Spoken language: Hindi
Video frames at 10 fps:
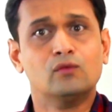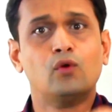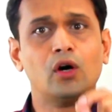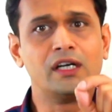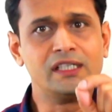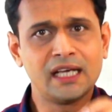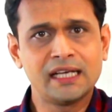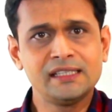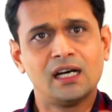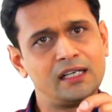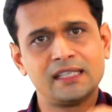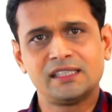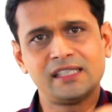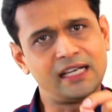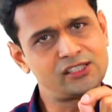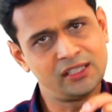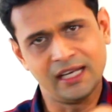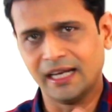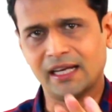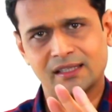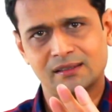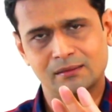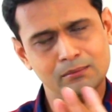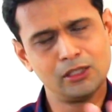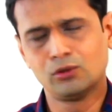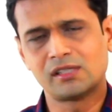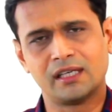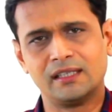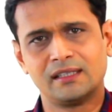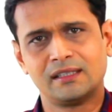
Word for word: वो अन्याय या अनैतिक एक्शन है बिल्कुल सही